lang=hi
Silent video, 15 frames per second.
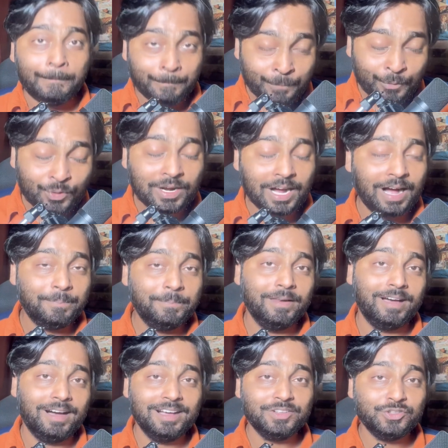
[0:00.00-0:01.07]

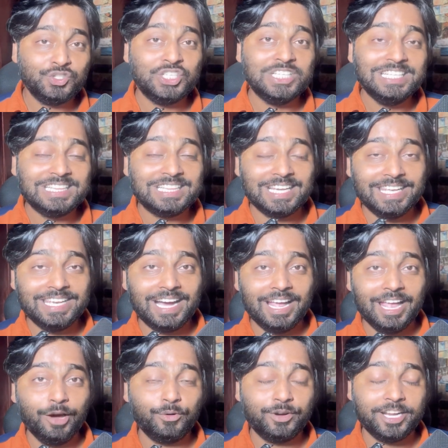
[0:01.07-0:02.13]
मुकाबला जीत लिया
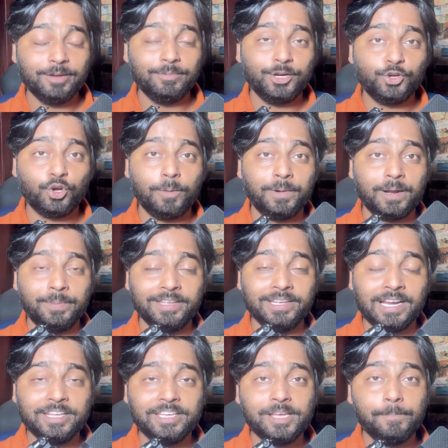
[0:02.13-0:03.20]
है और टेबल टॉपर भी
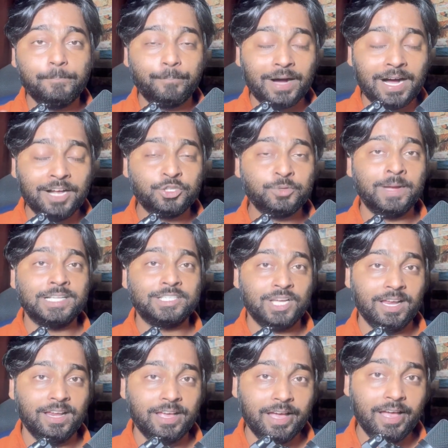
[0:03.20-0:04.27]
यानी कि पांच मैच
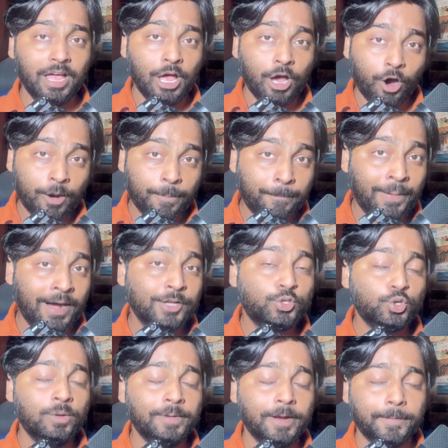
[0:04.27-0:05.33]
खेले हैं और
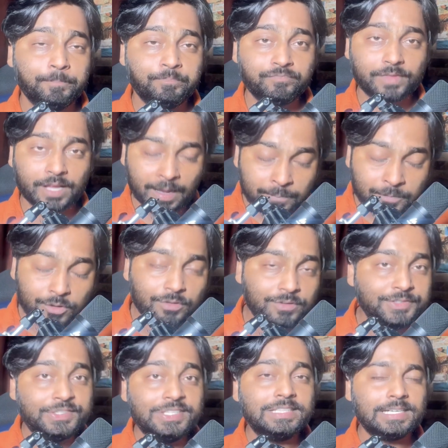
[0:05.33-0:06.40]
पांचों में हम लोगों ने
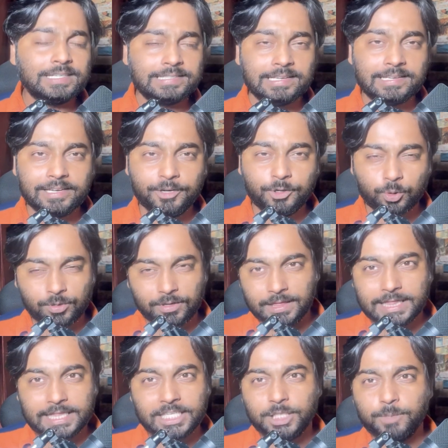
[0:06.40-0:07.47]
जीत हासिल की है टोटल
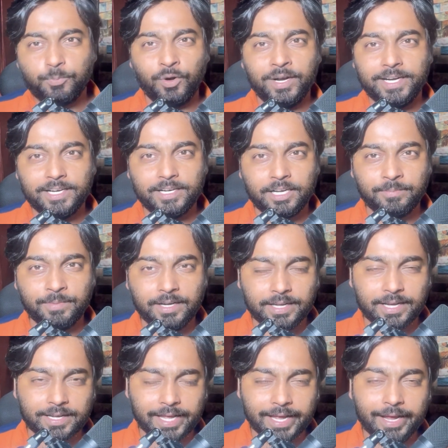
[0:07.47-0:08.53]
दस पॉइंट है टीम
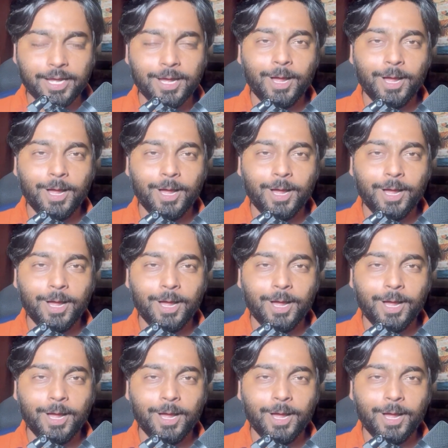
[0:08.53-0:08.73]
इंडिया के